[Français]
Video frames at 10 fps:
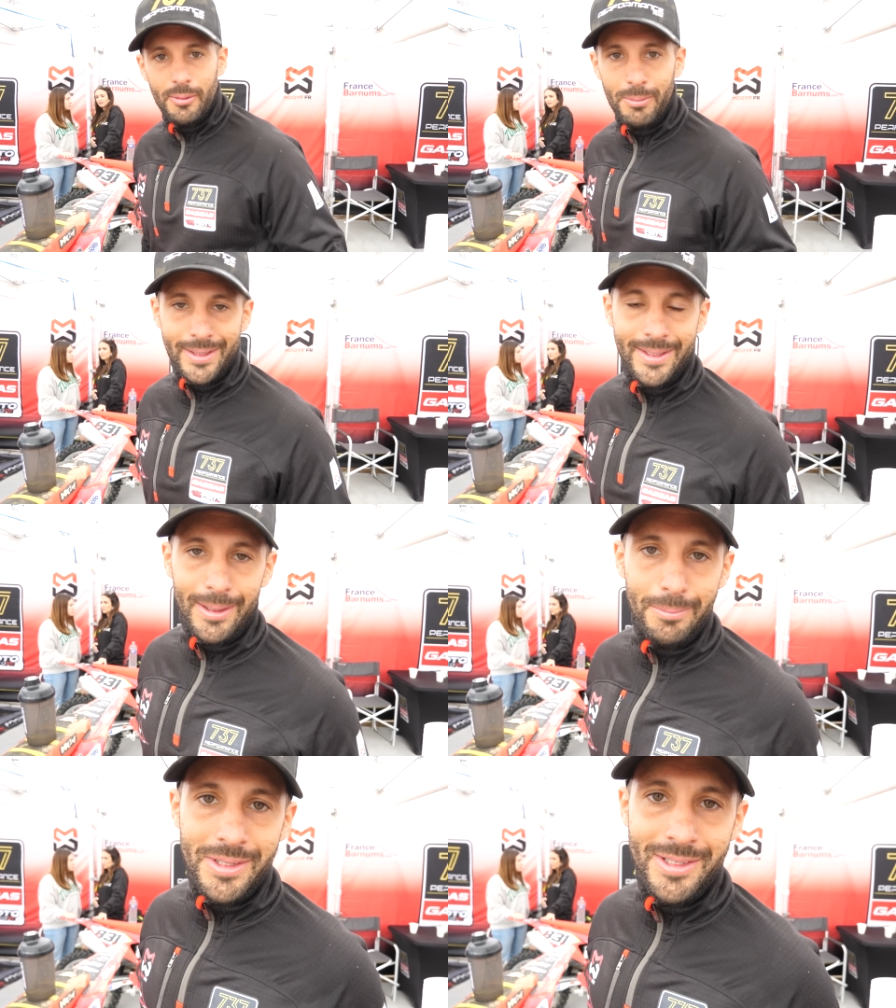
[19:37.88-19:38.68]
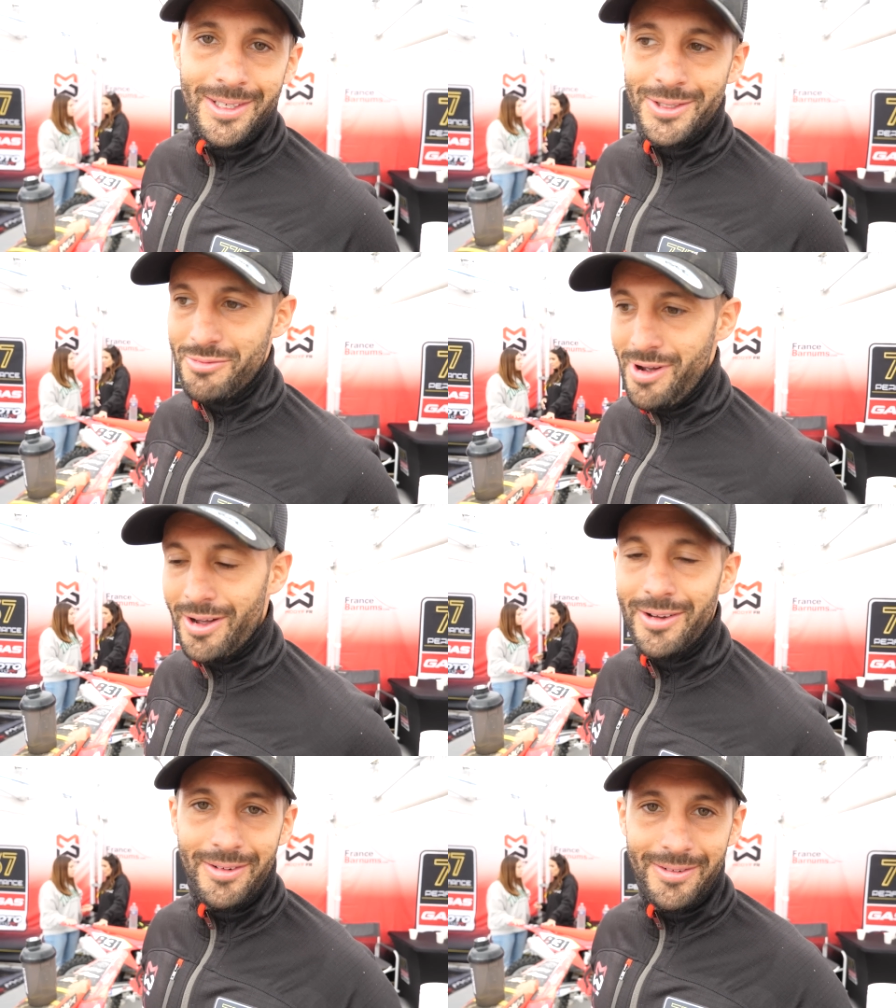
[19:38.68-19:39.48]
Matin, midi et
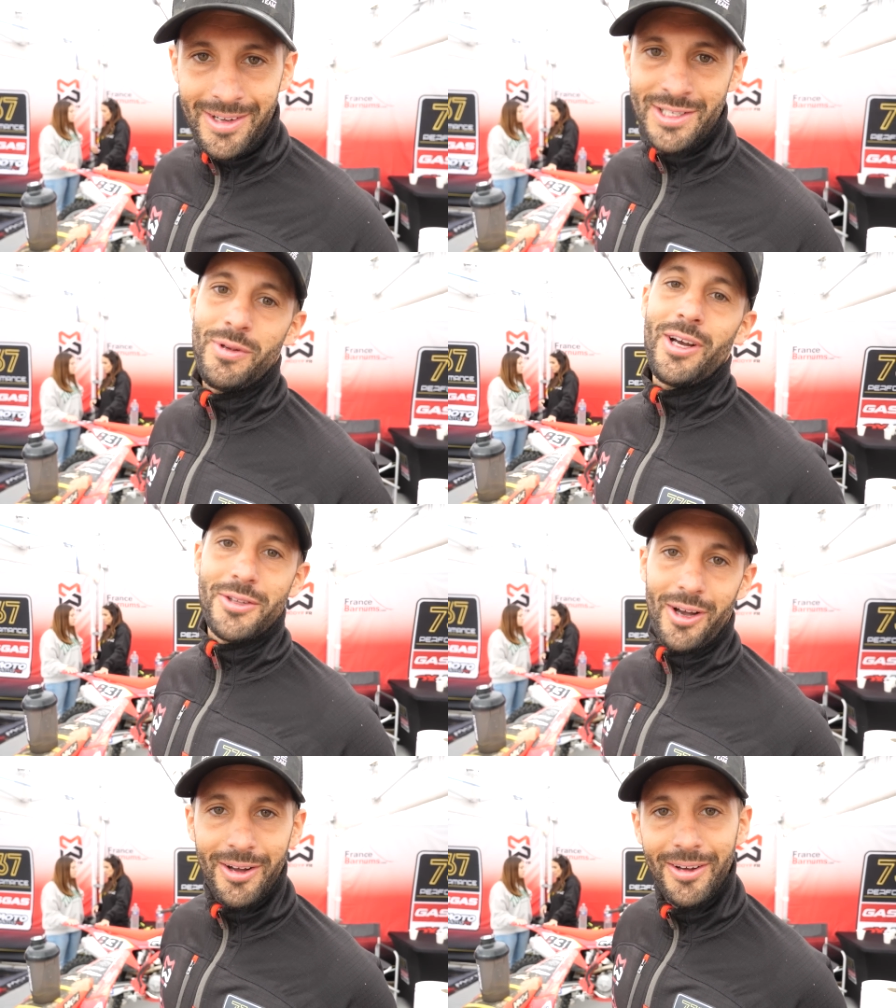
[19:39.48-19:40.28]
soir, aspirateur.